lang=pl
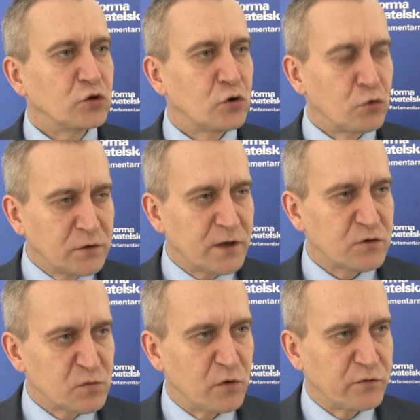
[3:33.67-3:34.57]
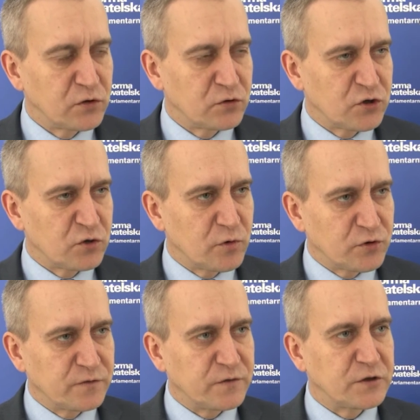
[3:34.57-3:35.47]
Trudne rozmowy dotyczyły
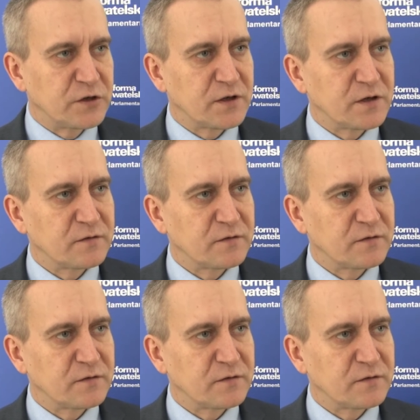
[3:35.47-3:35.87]
oczywiście